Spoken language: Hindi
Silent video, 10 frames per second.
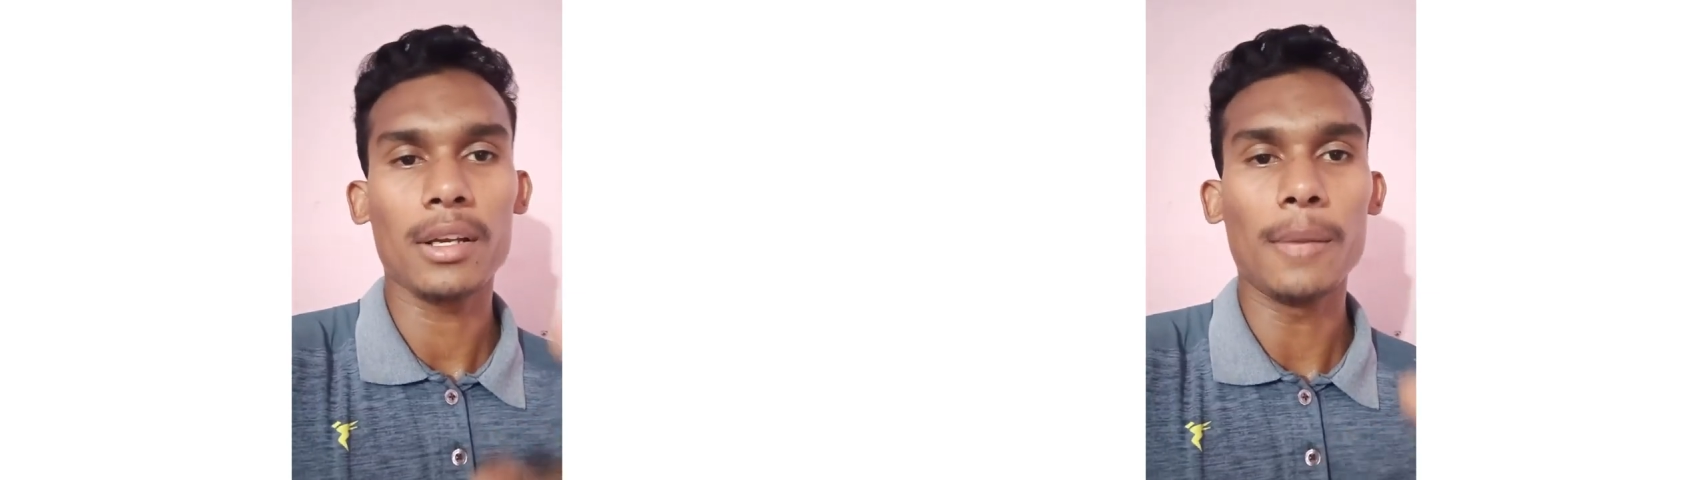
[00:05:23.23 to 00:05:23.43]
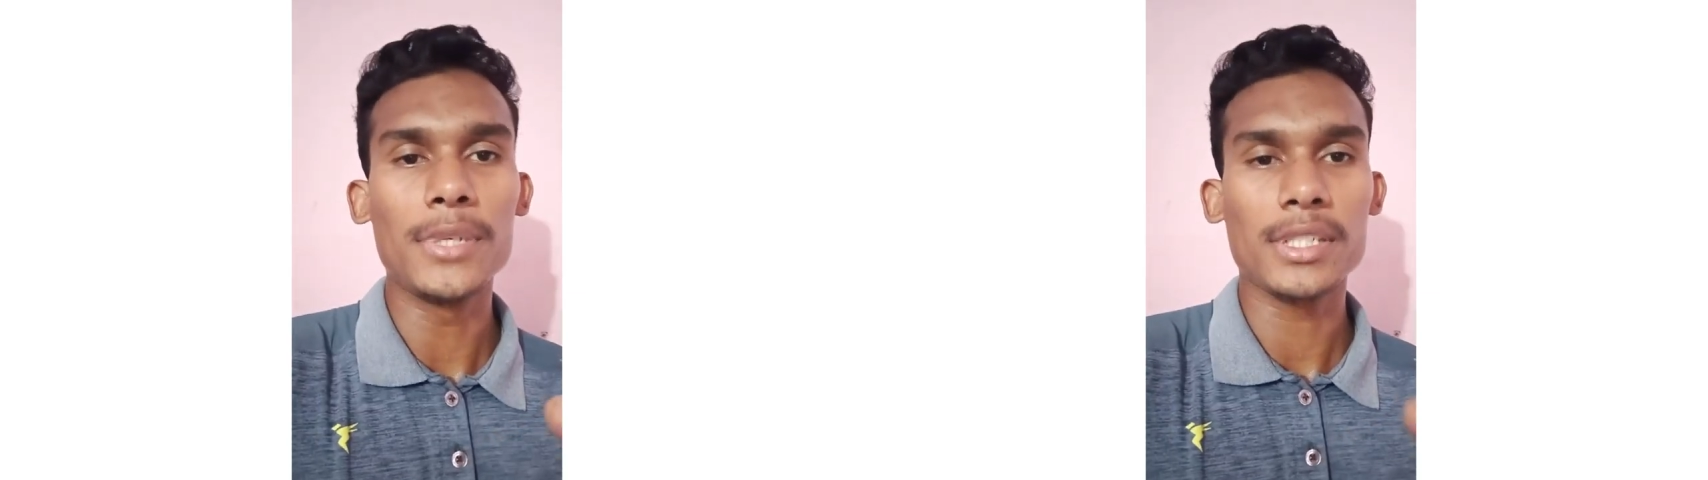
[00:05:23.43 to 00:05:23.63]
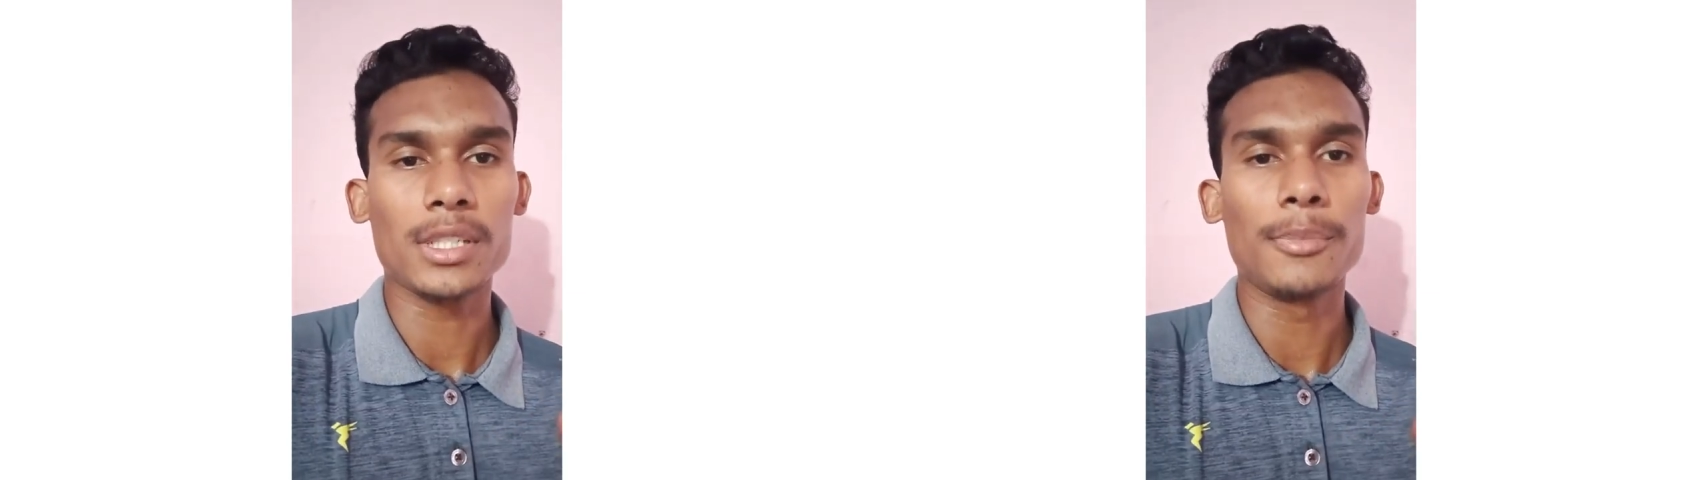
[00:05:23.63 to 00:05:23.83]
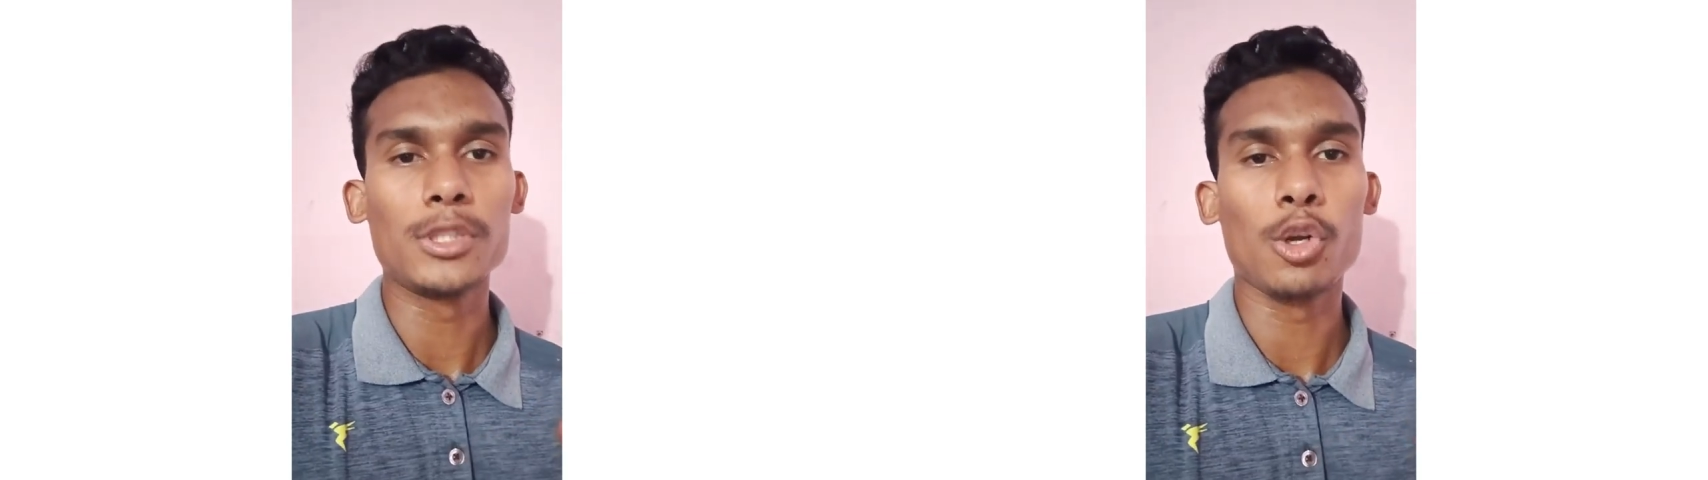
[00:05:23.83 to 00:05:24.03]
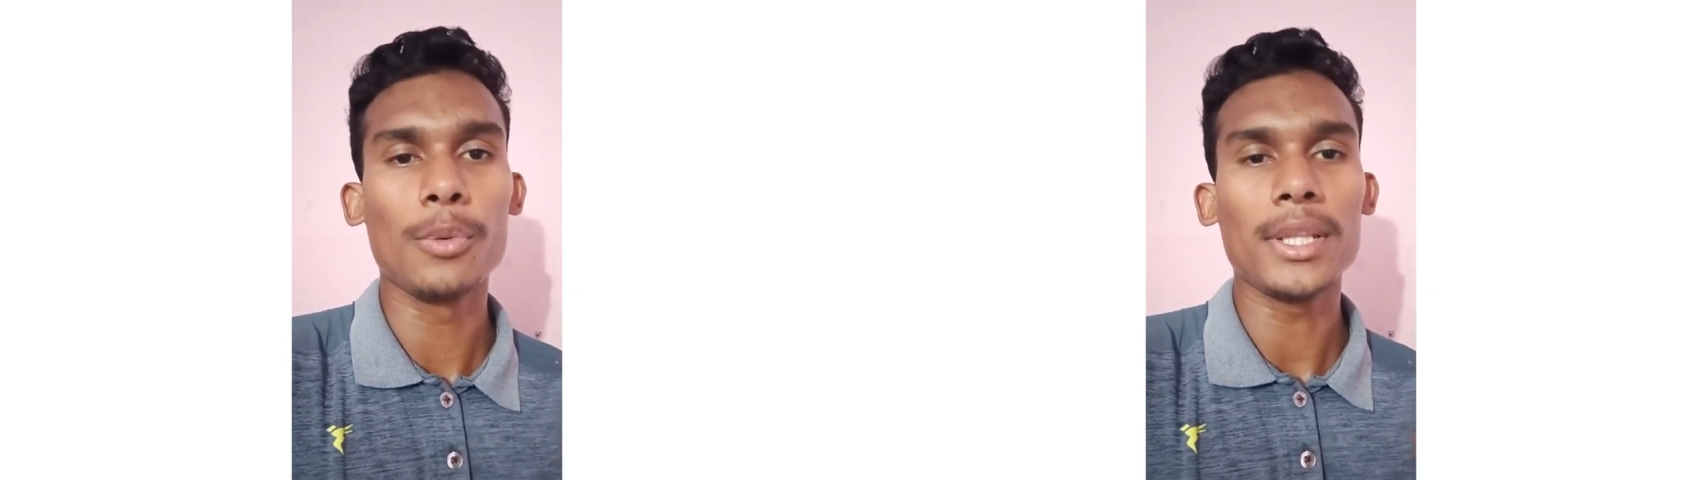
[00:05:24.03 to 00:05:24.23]
कमेंट सेक्शन में
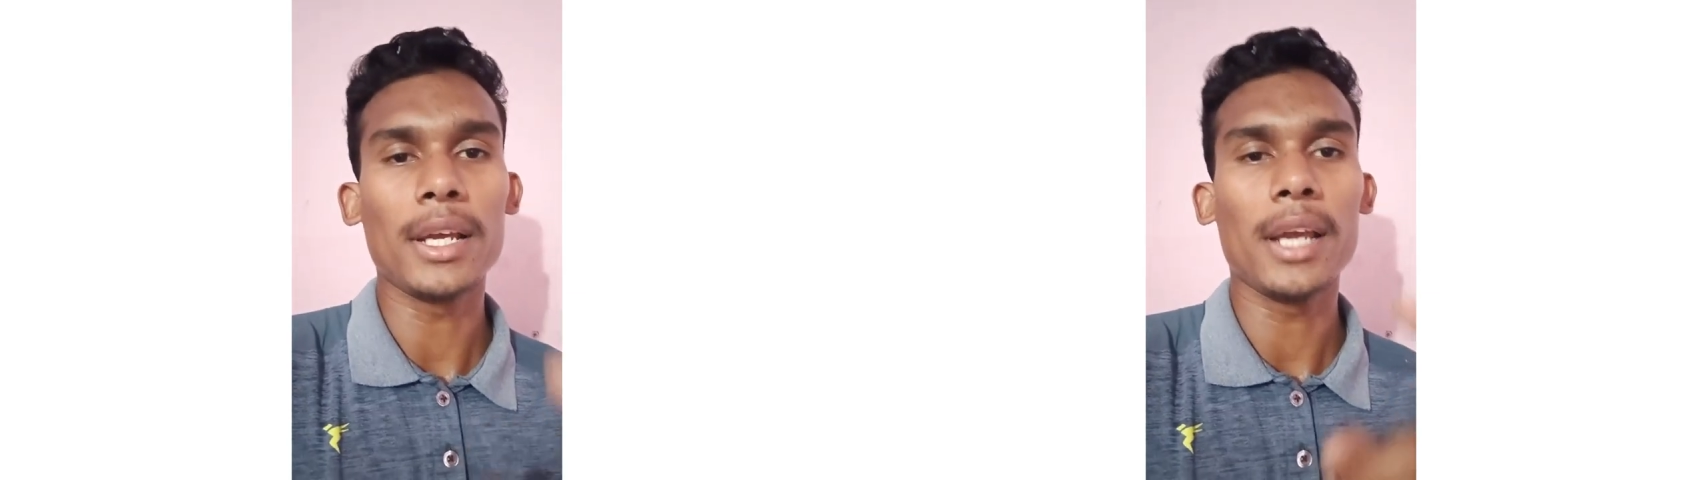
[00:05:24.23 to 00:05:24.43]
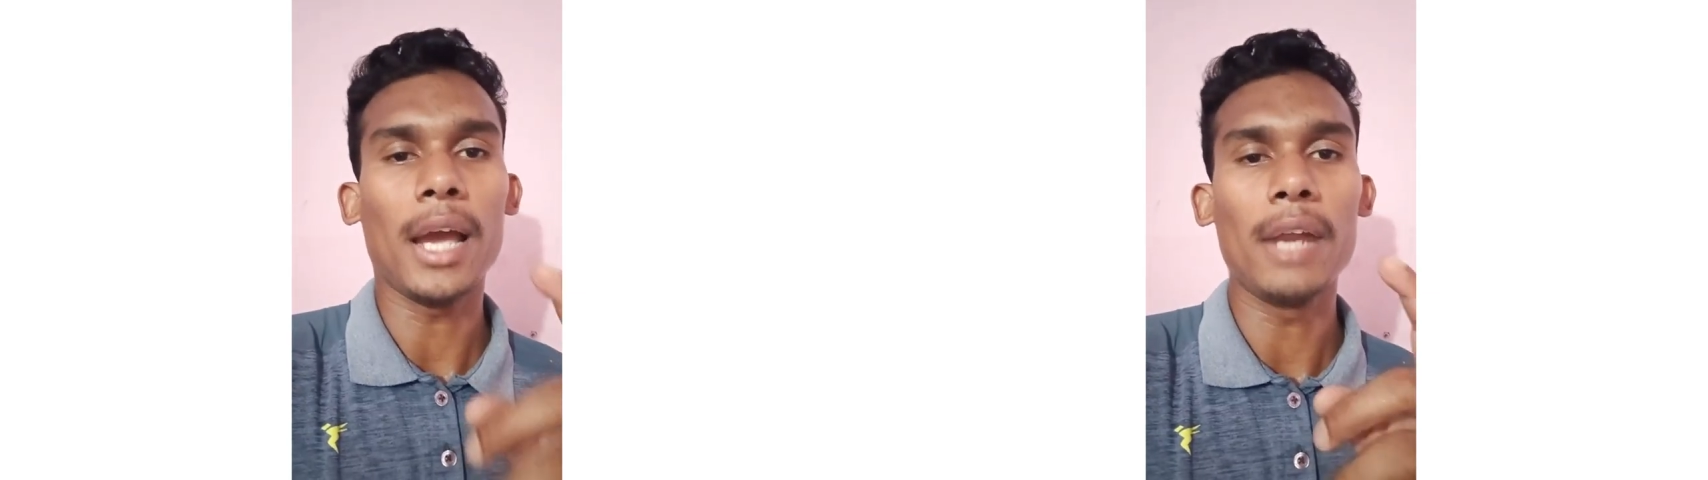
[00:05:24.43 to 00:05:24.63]
जरूर बताइए